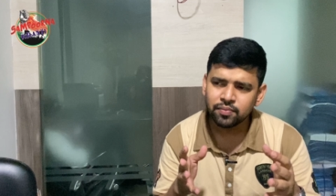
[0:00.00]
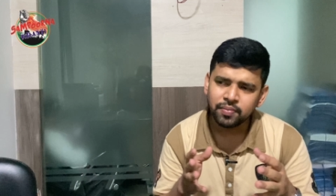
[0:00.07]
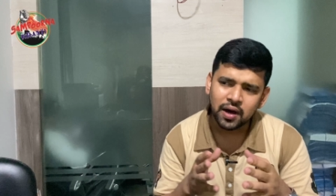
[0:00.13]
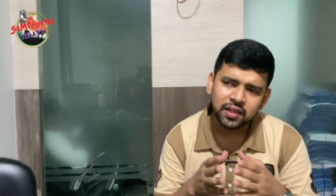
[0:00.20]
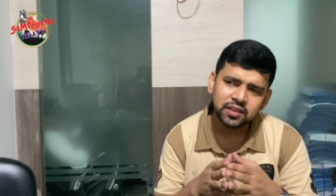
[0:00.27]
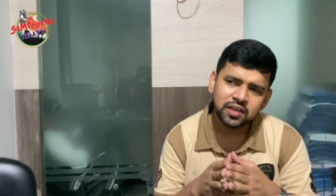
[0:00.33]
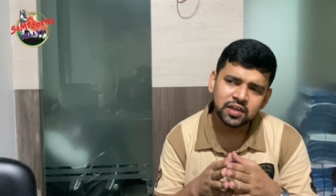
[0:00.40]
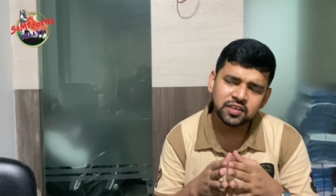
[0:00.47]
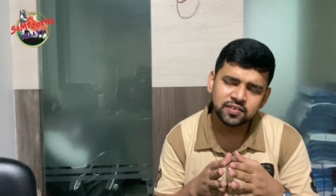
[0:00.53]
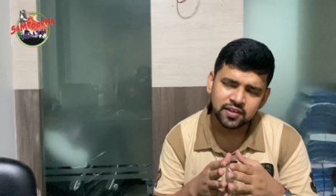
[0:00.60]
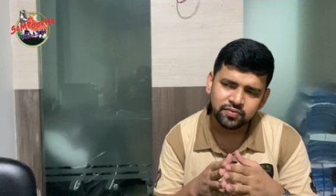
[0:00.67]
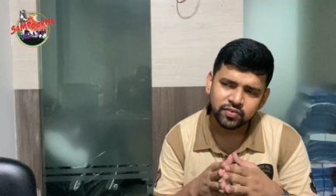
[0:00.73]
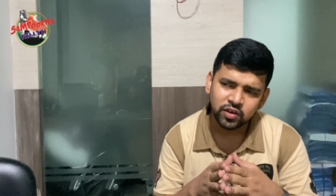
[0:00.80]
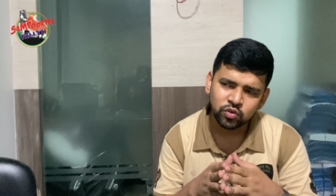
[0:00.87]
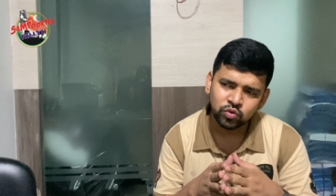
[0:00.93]
अगर बात करें
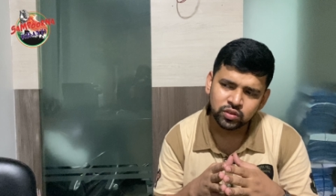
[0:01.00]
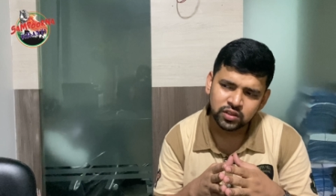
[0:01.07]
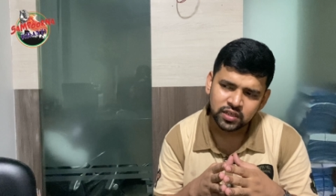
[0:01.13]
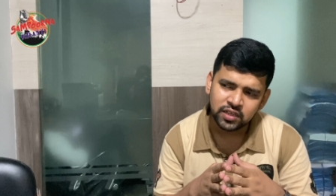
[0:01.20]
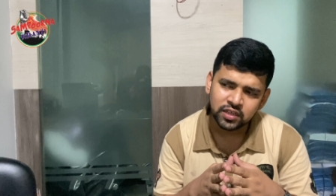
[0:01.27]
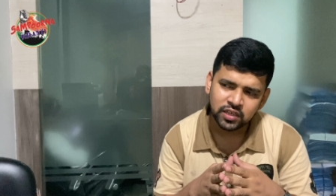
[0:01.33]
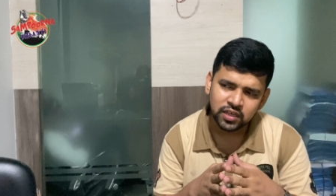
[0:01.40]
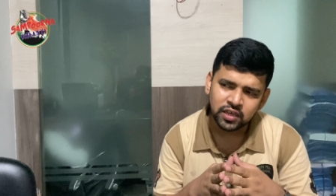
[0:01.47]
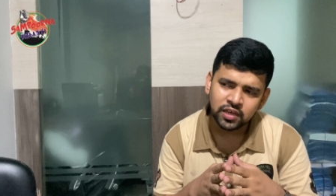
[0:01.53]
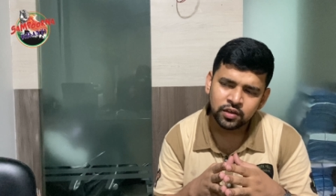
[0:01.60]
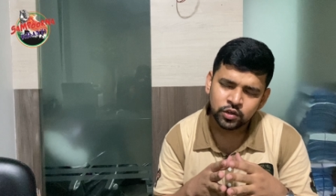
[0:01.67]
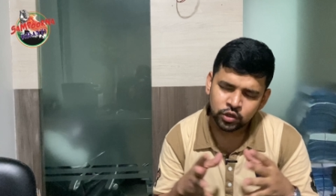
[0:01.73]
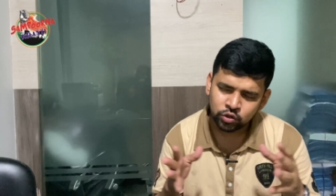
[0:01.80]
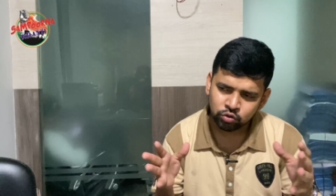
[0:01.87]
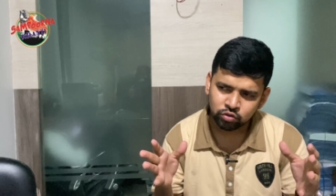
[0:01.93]
सर फ़खरुद्दीन की